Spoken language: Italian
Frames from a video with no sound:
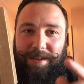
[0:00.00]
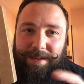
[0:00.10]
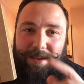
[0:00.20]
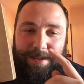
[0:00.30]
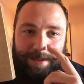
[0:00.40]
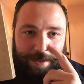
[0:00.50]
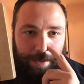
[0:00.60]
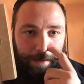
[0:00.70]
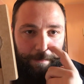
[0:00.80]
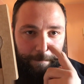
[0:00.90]

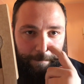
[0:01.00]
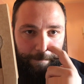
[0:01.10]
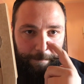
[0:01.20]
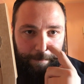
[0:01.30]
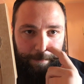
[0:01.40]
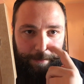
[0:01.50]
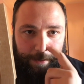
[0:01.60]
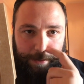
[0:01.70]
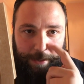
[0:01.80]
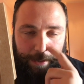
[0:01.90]
artisti
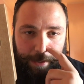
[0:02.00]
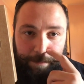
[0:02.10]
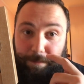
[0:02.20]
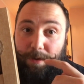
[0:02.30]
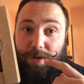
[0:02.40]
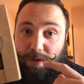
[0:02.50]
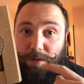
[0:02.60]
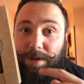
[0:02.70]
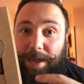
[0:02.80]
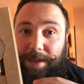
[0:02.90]
che
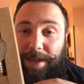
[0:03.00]
possono dare